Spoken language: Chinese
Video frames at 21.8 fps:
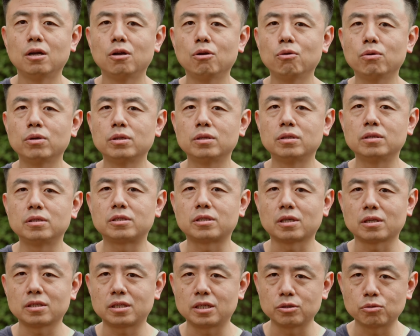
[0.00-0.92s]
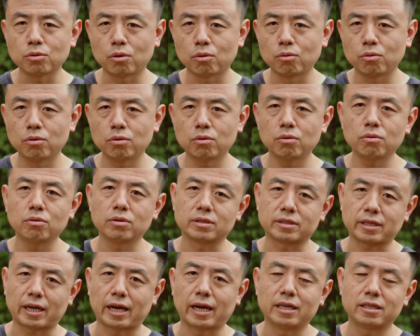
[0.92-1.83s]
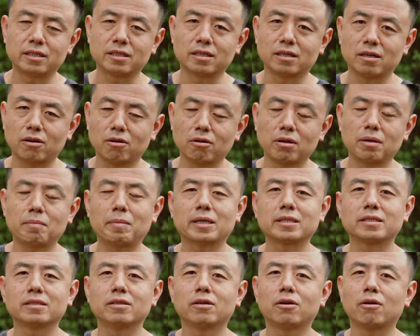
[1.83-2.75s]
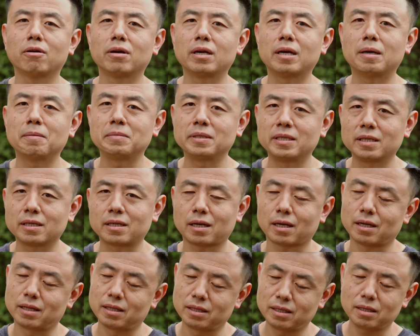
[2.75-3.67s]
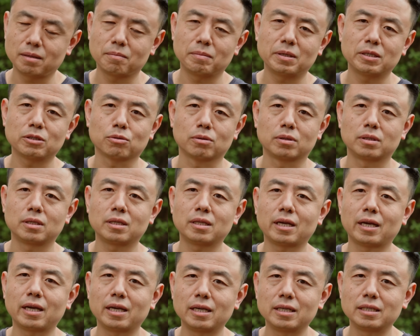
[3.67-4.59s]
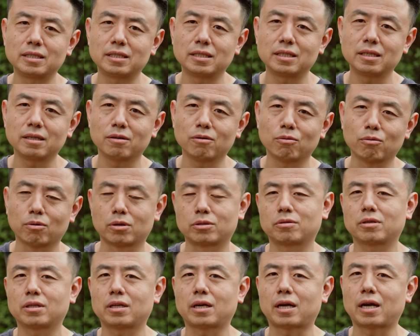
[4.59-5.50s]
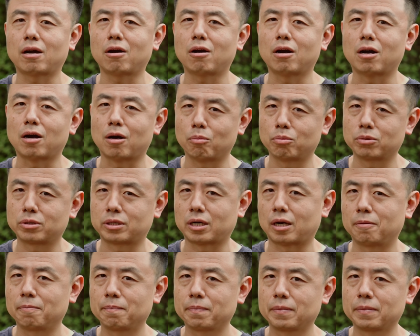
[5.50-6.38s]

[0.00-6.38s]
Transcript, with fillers: 论整体做工、论材质，奥林巴斯的 OM1 肯定比索尼的 A7， 我觉得还要好不少。